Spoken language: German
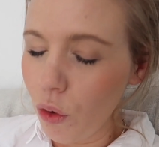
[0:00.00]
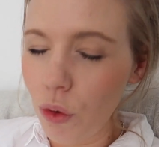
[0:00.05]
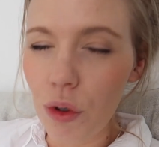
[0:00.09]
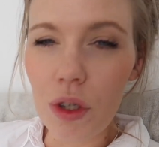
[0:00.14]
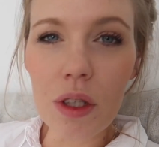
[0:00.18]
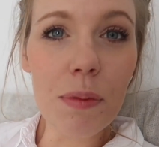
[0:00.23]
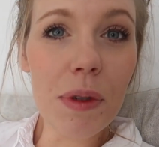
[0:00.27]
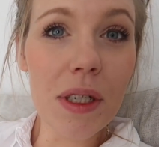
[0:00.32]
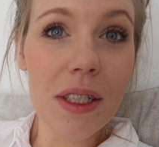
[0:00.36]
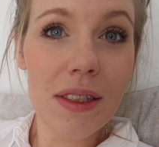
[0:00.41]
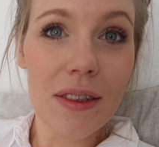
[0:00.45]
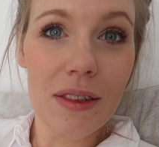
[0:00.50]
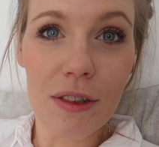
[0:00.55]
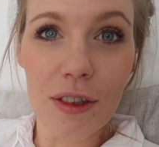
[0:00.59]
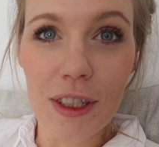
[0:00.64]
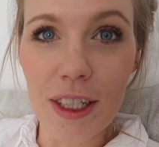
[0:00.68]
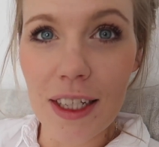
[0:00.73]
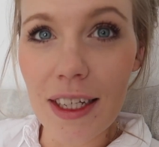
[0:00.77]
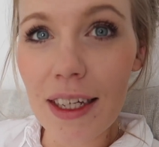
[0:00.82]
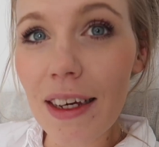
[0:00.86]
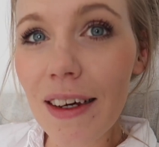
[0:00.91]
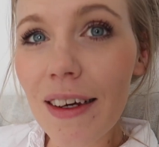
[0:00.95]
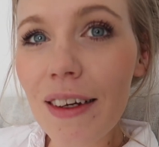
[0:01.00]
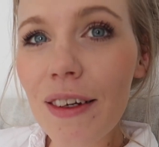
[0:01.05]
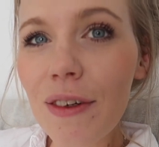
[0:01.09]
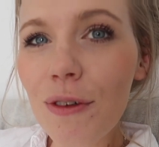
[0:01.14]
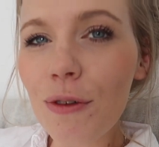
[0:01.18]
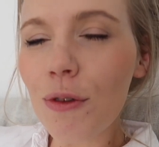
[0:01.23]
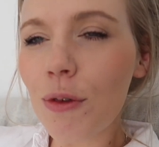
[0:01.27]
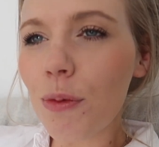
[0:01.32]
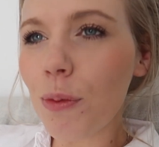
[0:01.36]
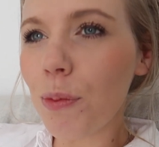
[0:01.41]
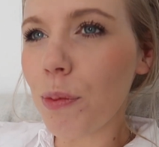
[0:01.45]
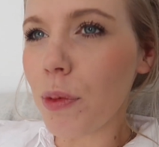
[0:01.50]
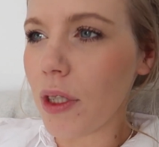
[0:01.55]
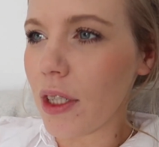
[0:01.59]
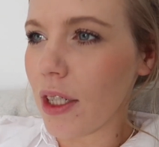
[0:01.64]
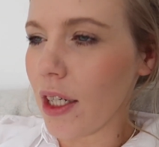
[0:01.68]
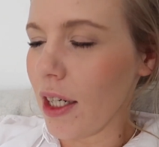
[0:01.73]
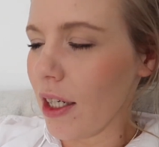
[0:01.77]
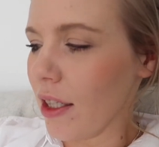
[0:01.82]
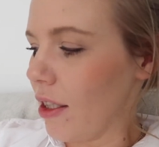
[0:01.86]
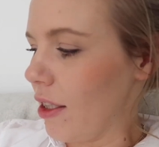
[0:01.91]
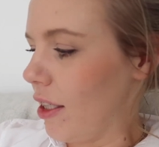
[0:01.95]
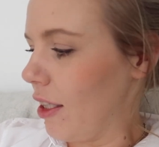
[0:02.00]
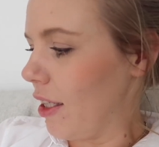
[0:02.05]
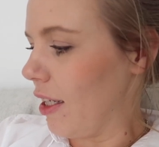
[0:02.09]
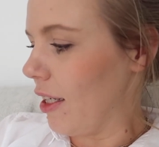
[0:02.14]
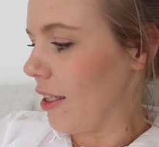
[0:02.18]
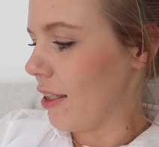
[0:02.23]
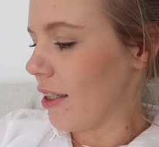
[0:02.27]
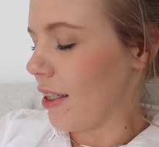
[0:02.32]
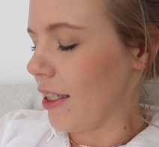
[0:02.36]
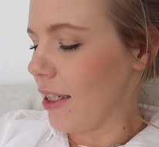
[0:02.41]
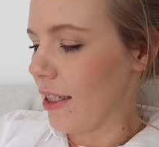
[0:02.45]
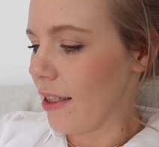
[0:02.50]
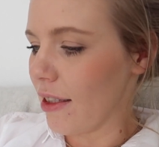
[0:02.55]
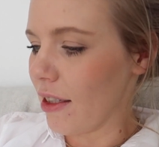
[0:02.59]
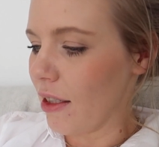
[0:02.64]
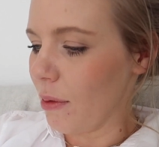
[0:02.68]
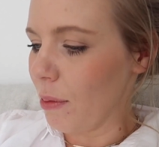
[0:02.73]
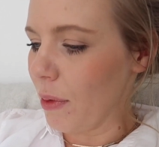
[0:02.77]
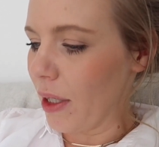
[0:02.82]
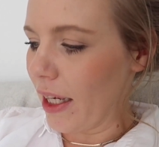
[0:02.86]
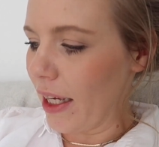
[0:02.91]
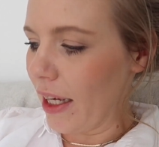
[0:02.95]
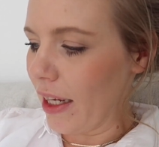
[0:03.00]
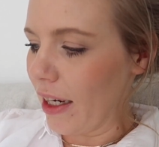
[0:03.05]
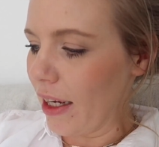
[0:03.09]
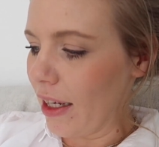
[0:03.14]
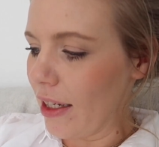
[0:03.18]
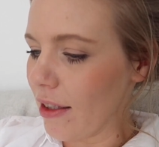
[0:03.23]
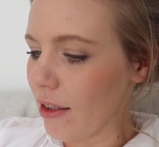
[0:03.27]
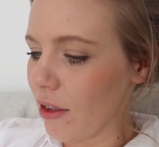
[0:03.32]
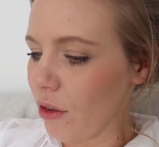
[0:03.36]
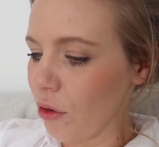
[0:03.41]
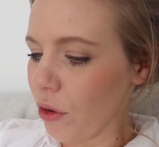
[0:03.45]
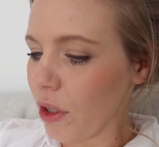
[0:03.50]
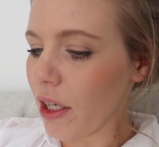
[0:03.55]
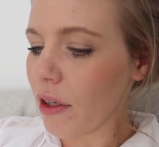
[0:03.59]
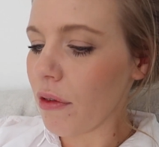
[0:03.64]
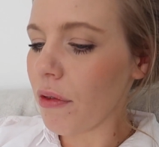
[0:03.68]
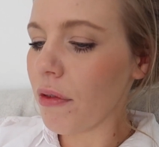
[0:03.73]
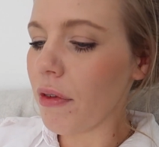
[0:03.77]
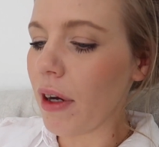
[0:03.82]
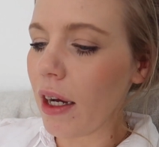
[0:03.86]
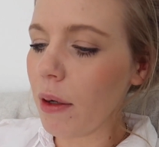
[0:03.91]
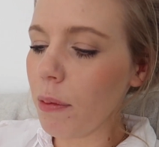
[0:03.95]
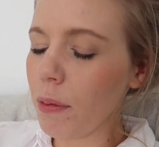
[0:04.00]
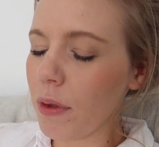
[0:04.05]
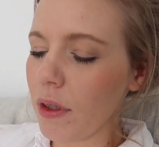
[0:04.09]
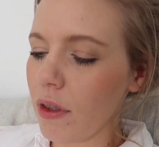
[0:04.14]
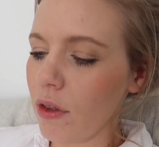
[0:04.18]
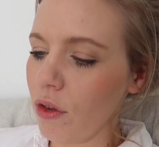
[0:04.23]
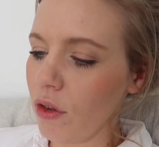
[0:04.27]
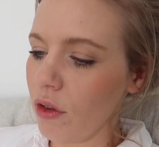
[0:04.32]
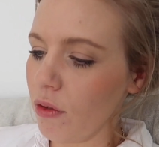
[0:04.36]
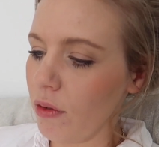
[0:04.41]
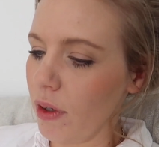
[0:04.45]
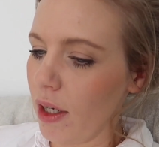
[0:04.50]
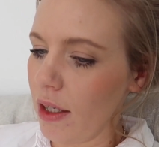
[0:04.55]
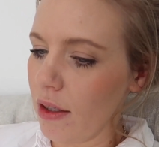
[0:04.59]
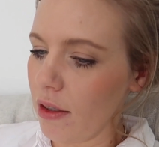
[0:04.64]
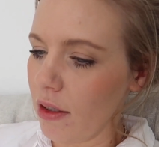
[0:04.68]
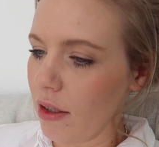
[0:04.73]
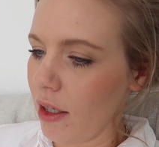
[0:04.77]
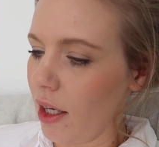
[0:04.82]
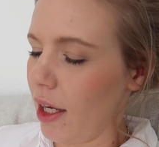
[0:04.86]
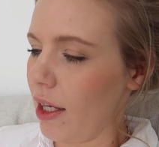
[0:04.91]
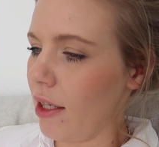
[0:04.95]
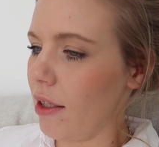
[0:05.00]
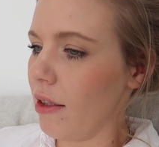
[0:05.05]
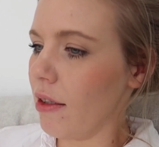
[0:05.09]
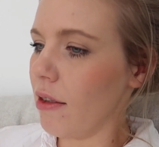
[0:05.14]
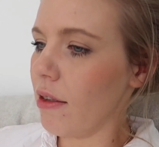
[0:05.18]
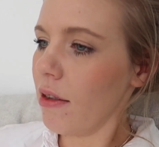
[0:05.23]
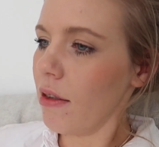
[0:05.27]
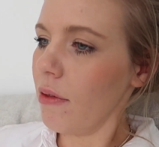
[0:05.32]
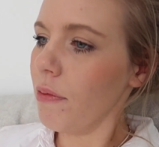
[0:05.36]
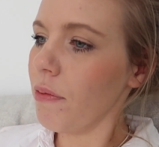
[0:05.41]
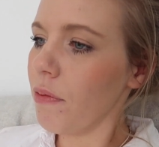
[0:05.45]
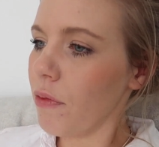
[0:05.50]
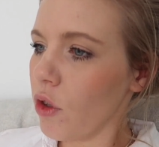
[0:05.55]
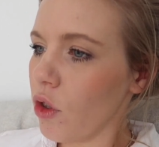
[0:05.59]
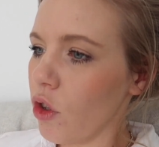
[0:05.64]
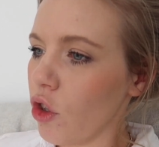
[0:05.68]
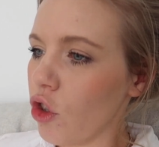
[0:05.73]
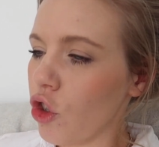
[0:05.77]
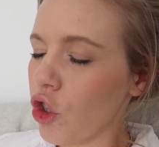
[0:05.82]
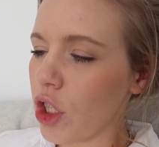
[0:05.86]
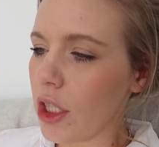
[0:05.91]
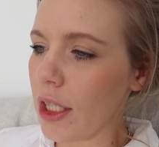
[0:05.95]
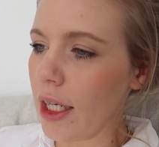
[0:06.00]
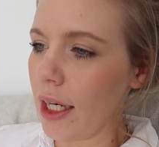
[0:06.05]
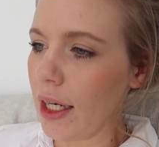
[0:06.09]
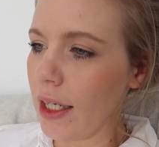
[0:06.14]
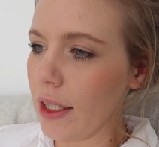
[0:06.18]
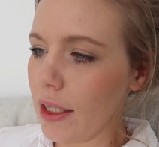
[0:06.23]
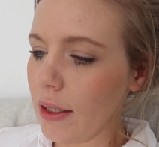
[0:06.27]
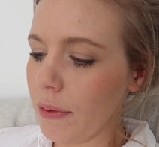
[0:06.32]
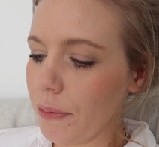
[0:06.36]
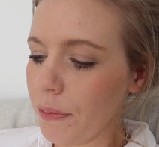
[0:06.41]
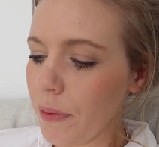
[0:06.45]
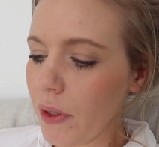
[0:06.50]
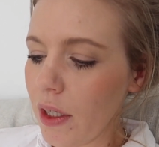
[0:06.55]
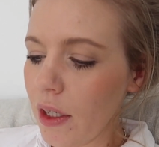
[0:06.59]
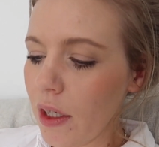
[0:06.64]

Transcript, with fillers: Und ich mache das auch sehr gerne und betrachte den 1.1. immer gerne als Neuanfang bzw. als Start